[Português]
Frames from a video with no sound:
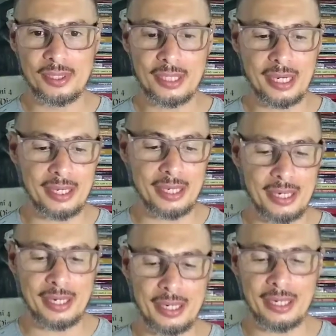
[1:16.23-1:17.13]
Tá? É,
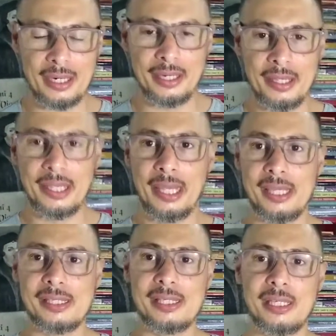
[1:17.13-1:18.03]
a,
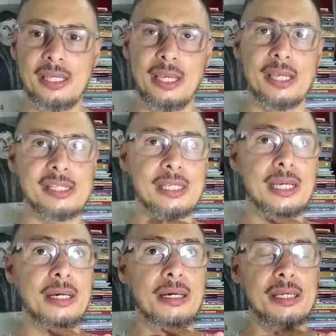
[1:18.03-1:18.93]
esse,
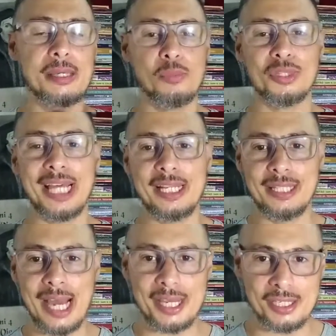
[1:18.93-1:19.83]
essa
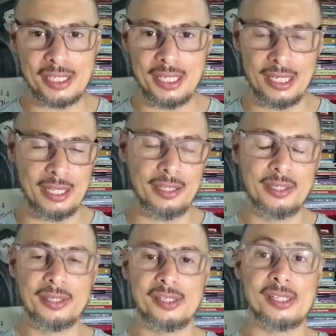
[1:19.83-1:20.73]
modalidade aqui né,
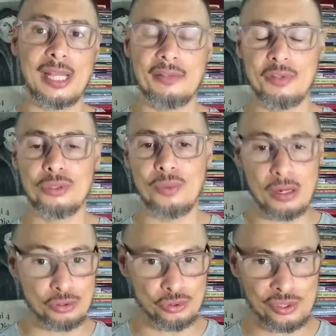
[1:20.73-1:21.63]
de sala
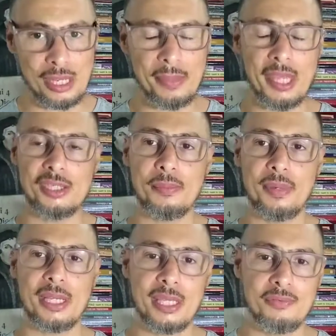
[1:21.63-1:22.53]
virtual justamente é
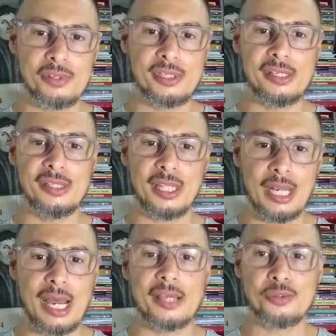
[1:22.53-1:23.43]
para que vocês
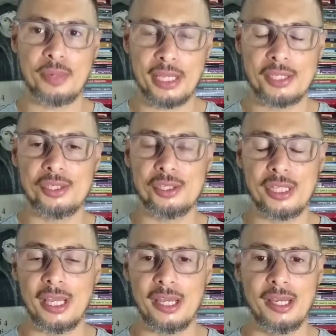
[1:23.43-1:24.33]
interajam, para que a gente
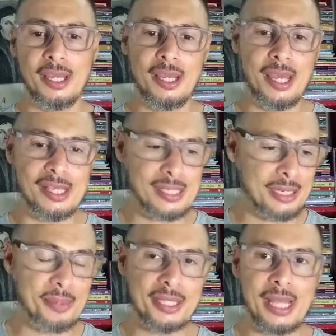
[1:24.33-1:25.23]
tenha essa
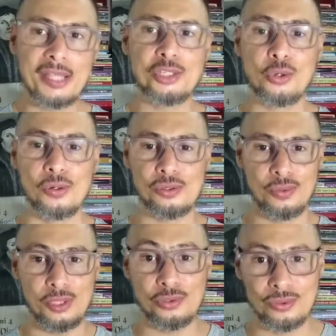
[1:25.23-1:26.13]
liberdade de
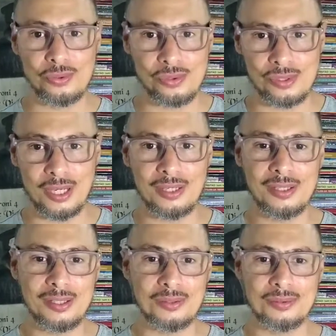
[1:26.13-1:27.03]
construir juntos. Né?
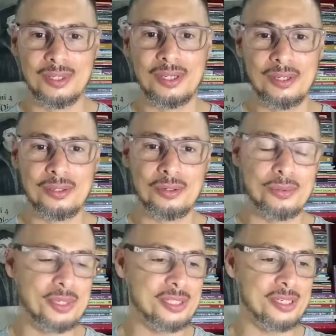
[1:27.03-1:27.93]
Então,
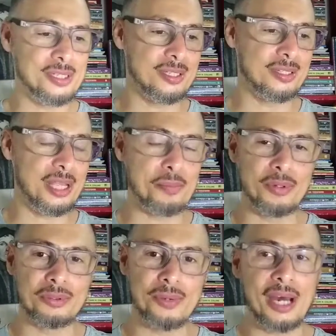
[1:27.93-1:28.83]
como a gente tem
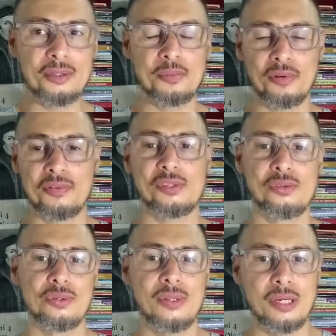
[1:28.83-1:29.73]
pontuado, o
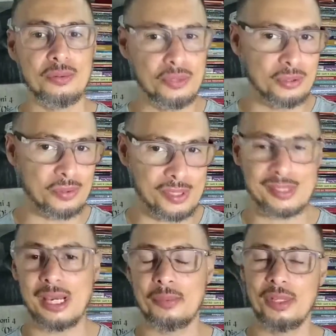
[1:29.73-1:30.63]
professor não é o único que
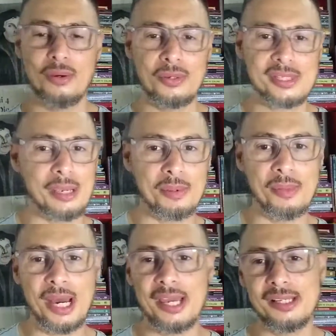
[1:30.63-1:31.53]
sabe, não é o que sabe
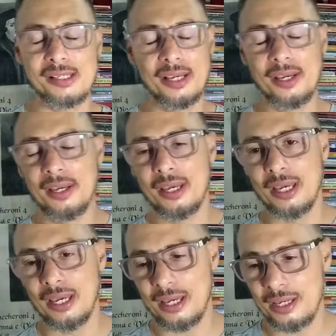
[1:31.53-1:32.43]
mais.
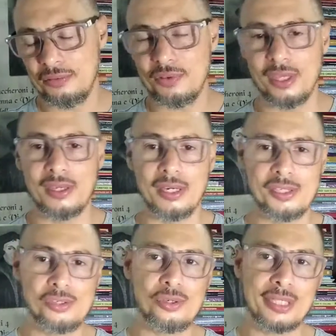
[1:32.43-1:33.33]
É, enfim, a
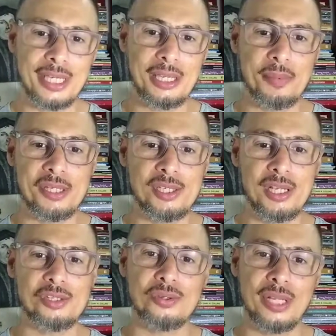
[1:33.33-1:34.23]
gente só está aqui para
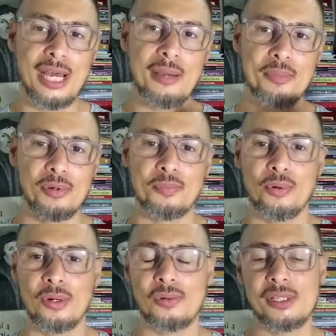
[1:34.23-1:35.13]
direcionar,
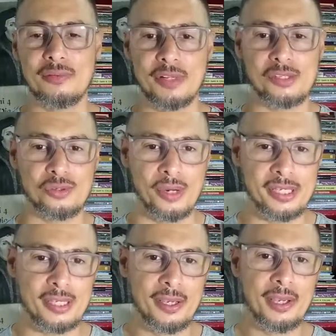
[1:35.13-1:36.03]
propor algumas
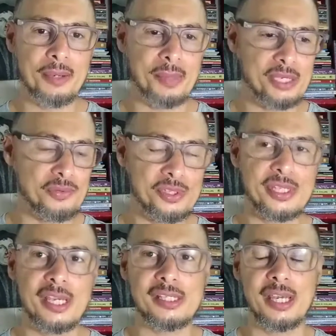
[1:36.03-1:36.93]
reflexões mas
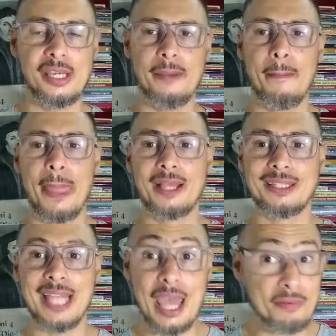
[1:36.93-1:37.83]
vocês aí
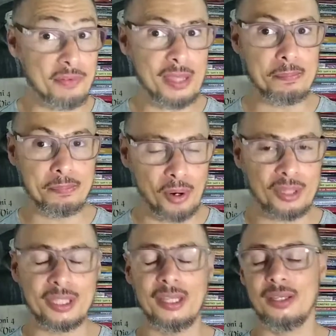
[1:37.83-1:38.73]
devem,
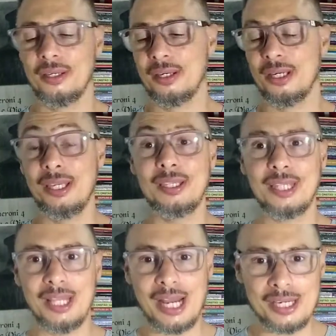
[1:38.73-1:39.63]
podem e
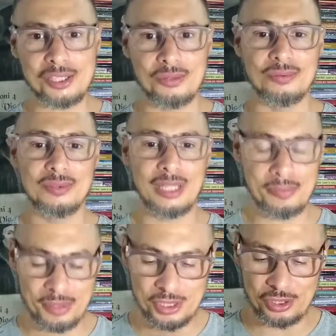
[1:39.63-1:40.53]
interajam,
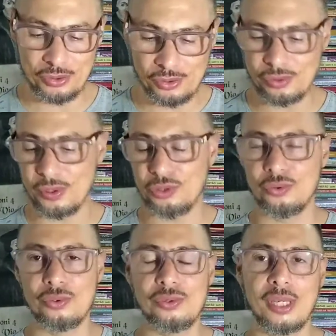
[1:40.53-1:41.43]
tá? Para a gente construir
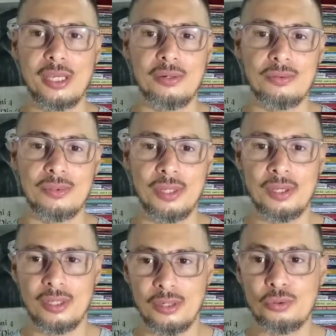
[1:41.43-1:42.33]
juntos aí um,
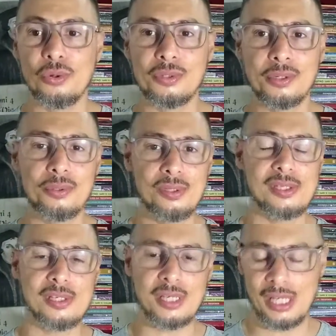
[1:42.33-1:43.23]
né, um conteúdo que
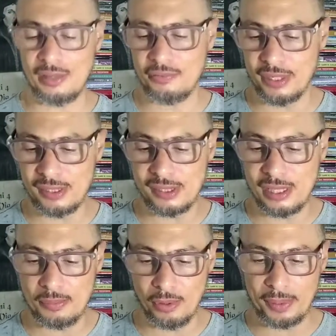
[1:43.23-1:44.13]
seja relevante,
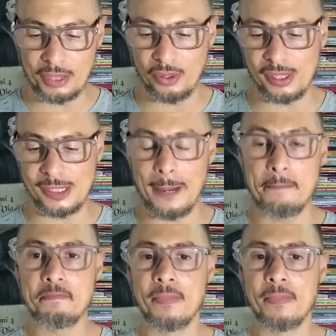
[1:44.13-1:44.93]
seja bom para nós, né?